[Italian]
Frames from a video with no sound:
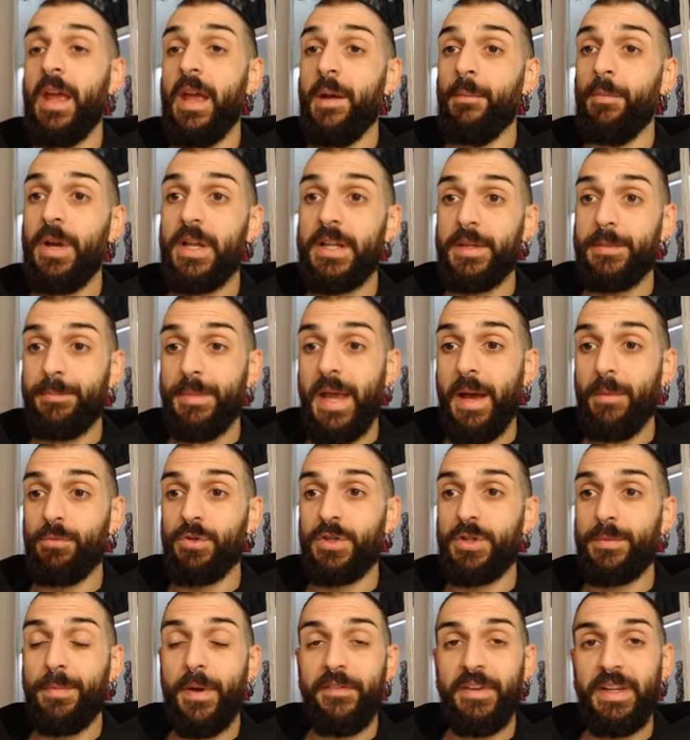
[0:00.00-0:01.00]
Poi abbiamo
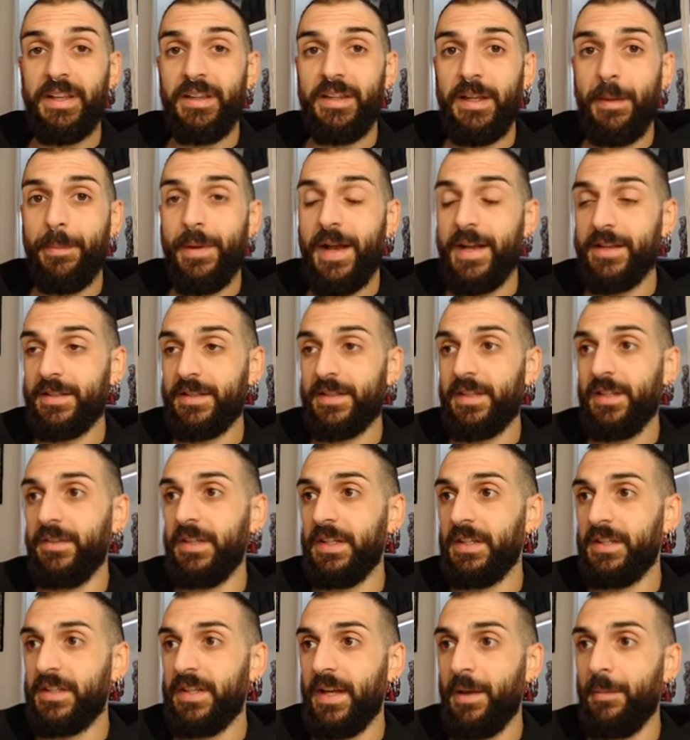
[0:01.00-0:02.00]

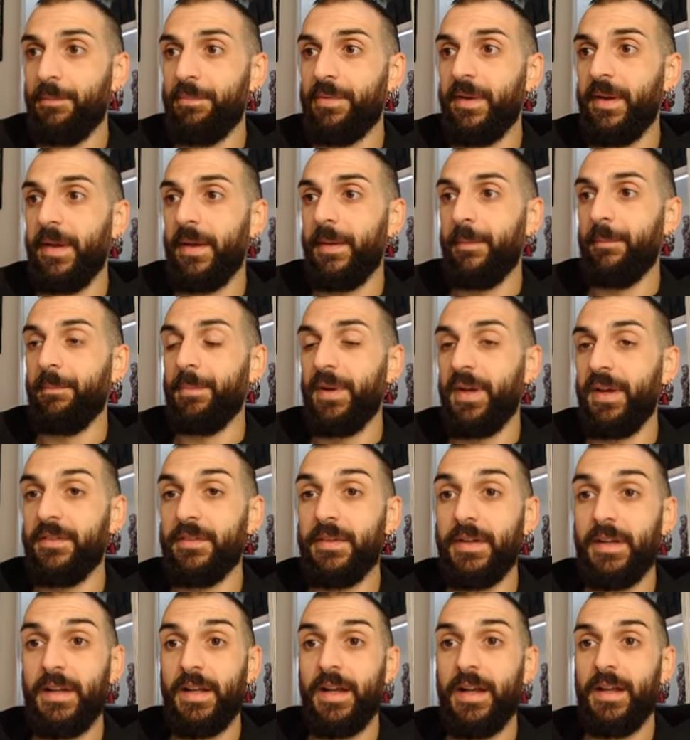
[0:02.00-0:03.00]
Spaventapasseri, sempre
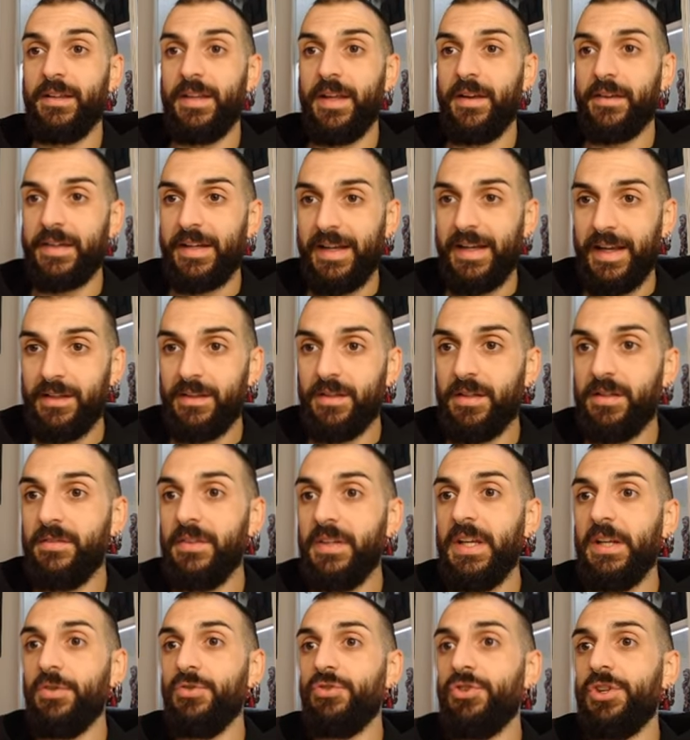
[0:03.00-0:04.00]
per la Dark Knight
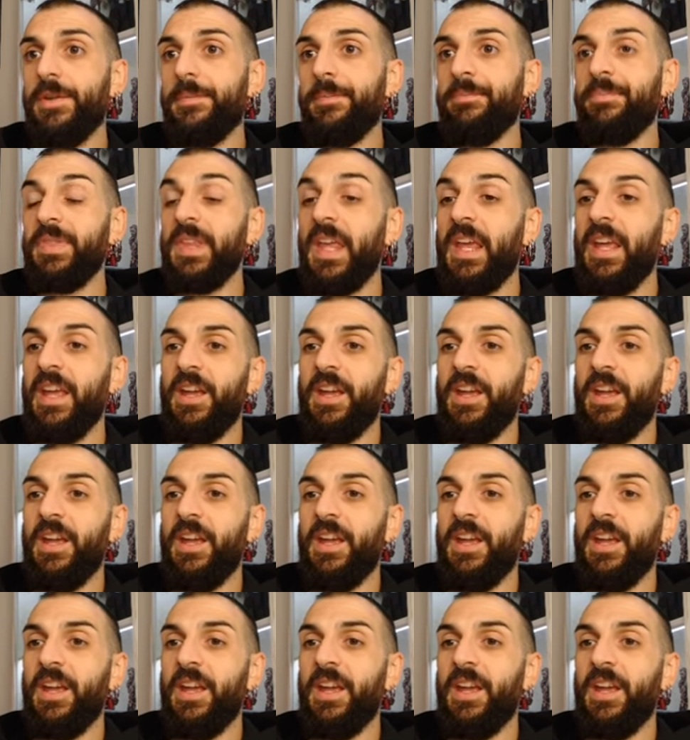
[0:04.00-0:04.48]
Trilogy,